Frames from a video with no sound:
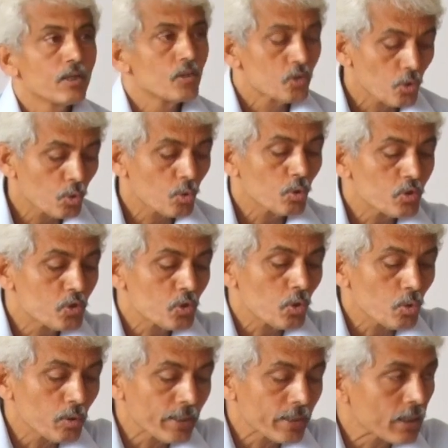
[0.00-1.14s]
जो खुद
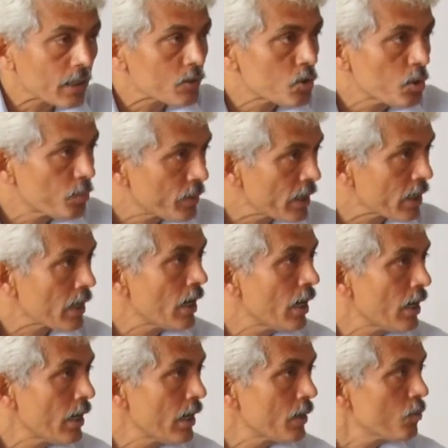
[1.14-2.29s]
चोरों की तरह छुप के
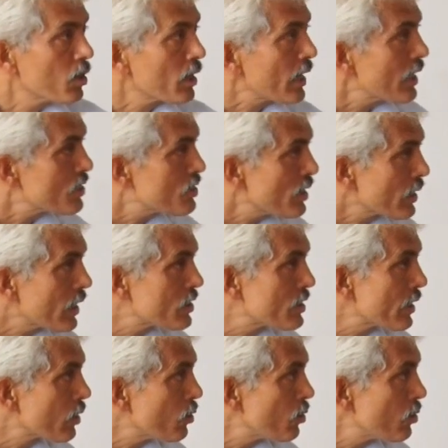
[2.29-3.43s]
रहा है वो कैसे
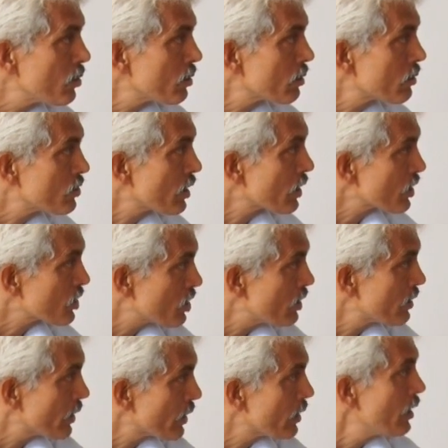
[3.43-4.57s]
कैसे को
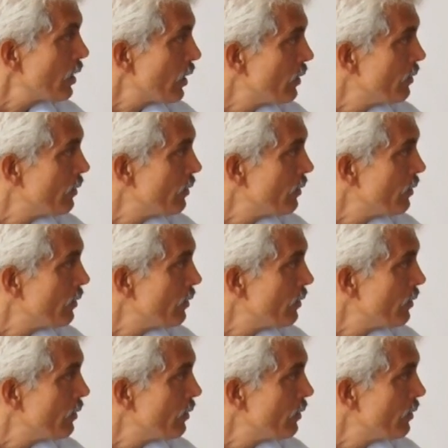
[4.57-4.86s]
संरक्षण देगा